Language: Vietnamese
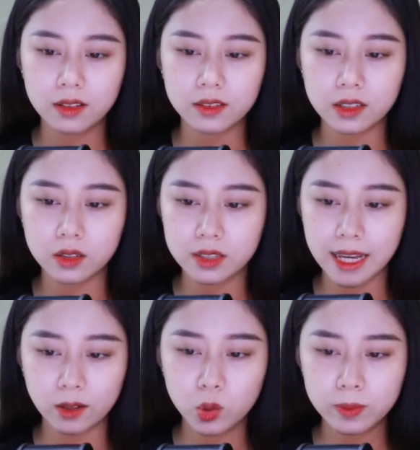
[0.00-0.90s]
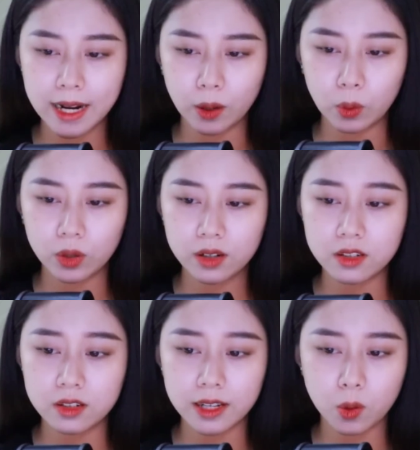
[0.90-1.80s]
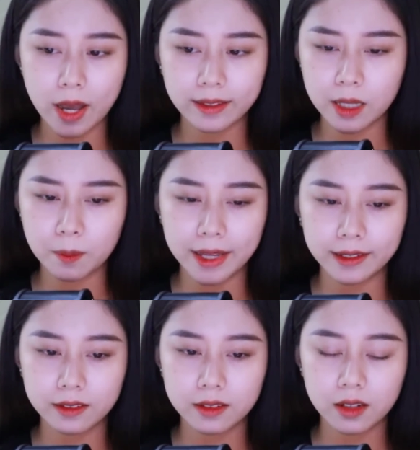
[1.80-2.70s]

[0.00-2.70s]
nhưng chẳng lúc nào rời quan tâm anh.